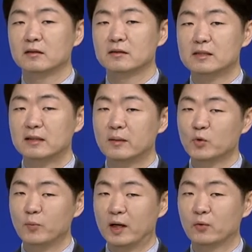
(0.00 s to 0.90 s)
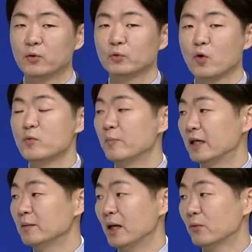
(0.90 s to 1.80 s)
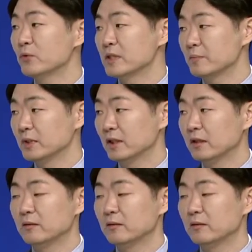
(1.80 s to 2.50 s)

어, 상담도 받고 도움을 많이 받고 있습니다.